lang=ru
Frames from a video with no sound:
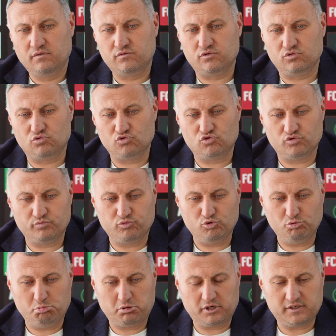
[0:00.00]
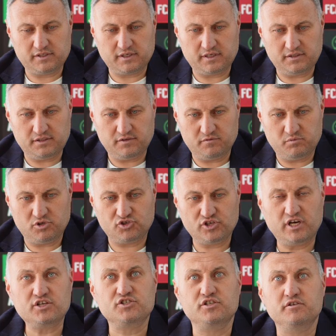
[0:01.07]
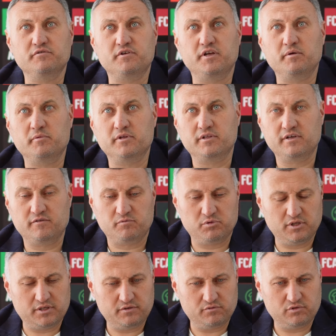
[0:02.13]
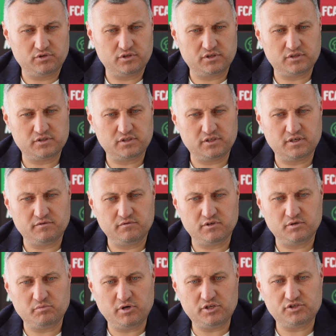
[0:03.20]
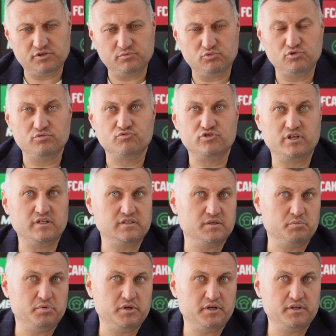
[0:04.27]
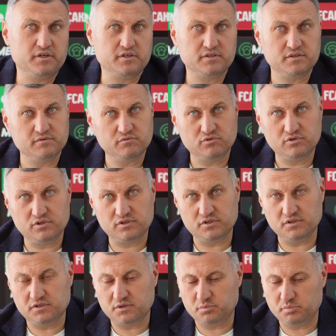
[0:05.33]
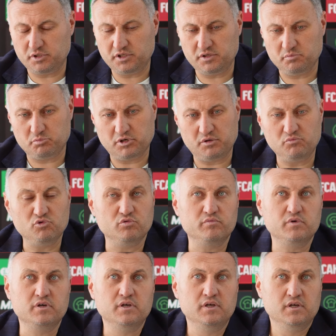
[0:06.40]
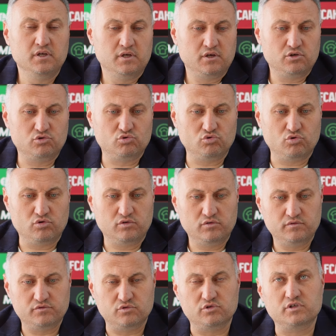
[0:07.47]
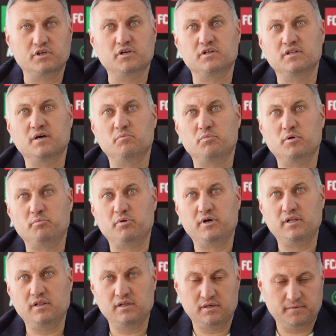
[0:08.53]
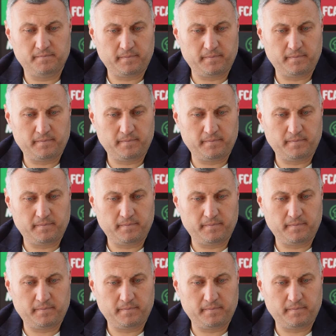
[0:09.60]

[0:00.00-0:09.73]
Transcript: все то, что будет происходить в ближайшее время, да, в плане вот этих стыковых матчей. Будем ждать соперника сегодня с нетерпением, поймем, кто все-таки к нам попал.